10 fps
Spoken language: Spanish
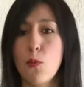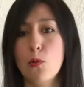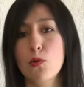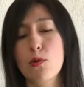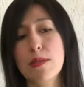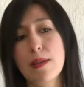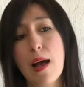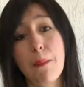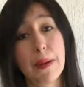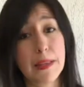o por
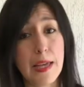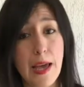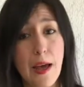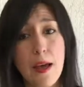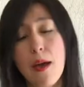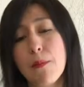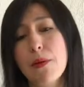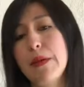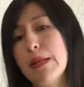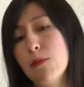nuestra apatía,
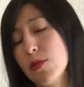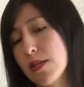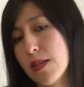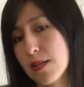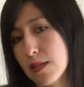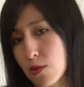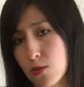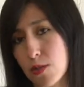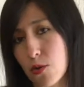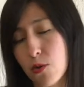permitimos que ciertas
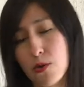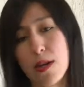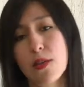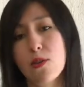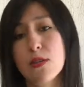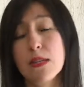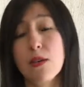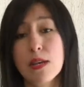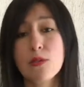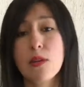cosas ocurran. Entonces
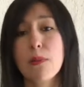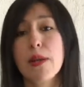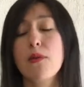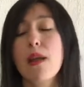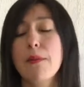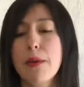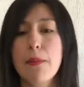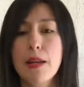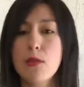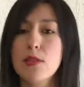creo que es una película bien
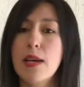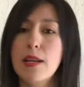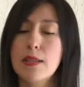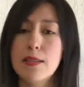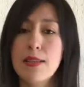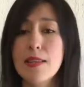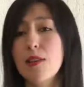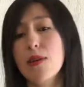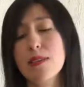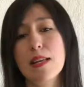valiosa en ese
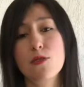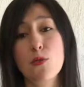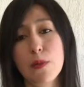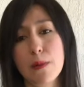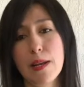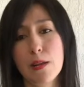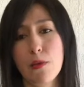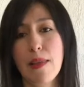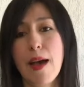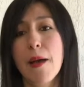sentido, que está súper bien
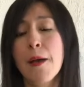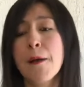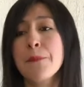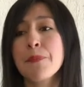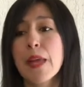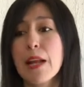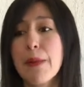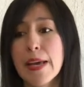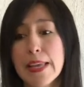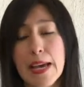actuada, que el
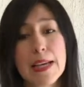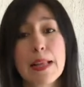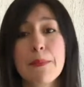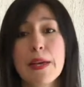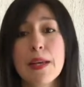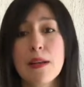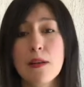maquillaje también